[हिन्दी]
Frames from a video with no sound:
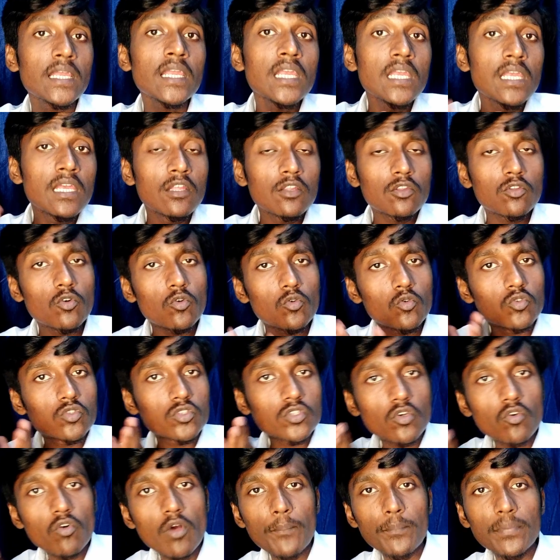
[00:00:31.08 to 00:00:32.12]
है तो
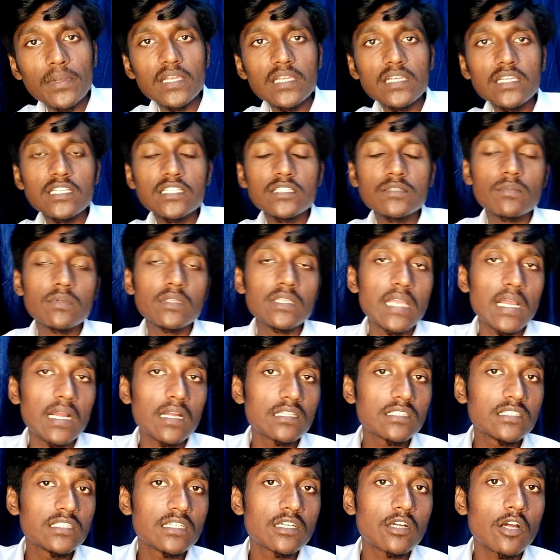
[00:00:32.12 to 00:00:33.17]
उसको आप प्ले लिस्ट में
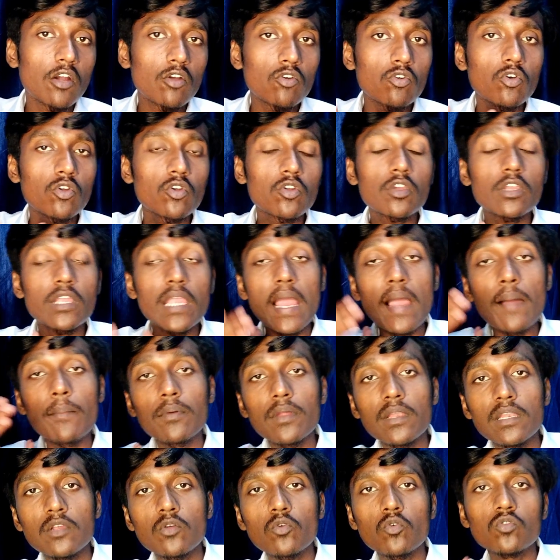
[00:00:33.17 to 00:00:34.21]
जाकर चेकआउट करो कि
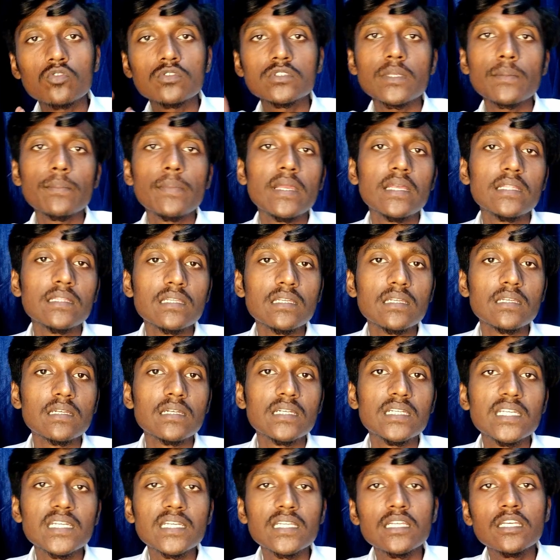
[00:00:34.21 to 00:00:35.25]
आपके लिए कौन सा बेहतरीन
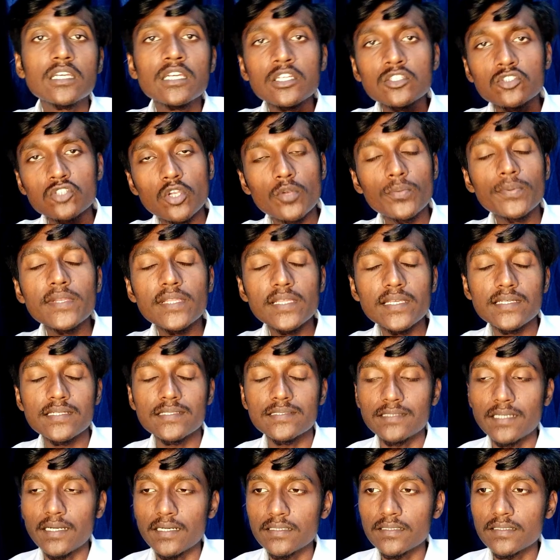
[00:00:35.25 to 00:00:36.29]
है ठीक है ना चलो फिर
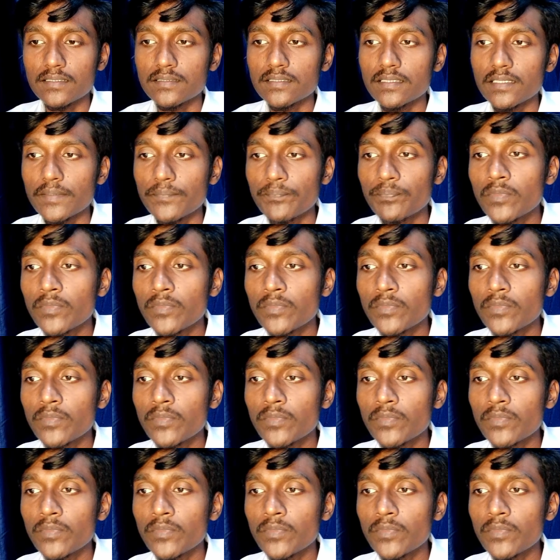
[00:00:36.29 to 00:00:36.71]
स्टार्ट करते